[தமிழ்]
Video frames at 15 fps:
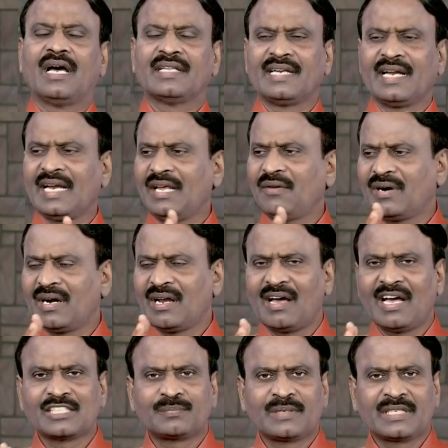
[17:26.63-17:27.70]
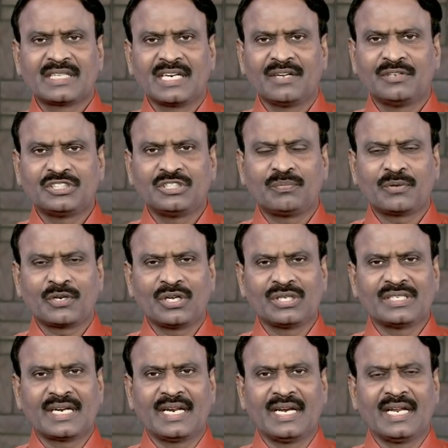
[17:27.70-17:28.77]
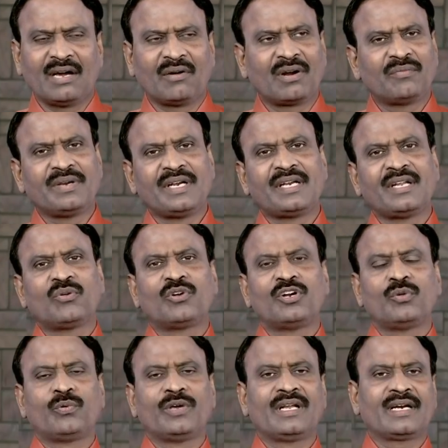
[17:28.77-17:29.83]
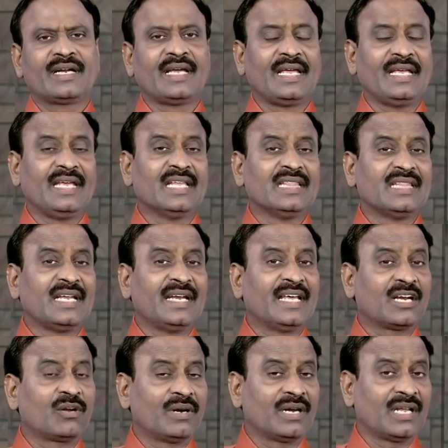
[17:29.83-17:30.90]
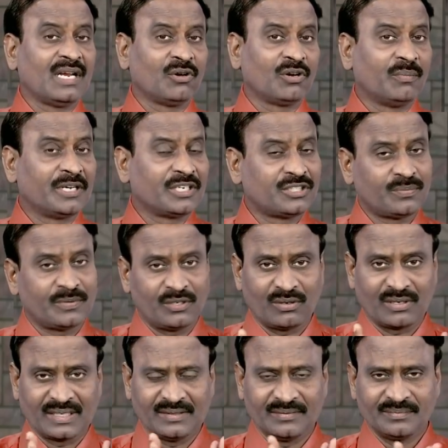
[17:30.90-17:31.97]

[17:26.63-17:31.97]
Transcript: அதனால இவங்களை ஆஸ்பத்திரியில் வச்சு பிரயோஜனம் இல்லை அவங்கள வீட்டுக்கு கொண்டு போயிருங்க எந்த நேரம் வேணாலும் அவங்க மறிச்சு போயிடுவாங்க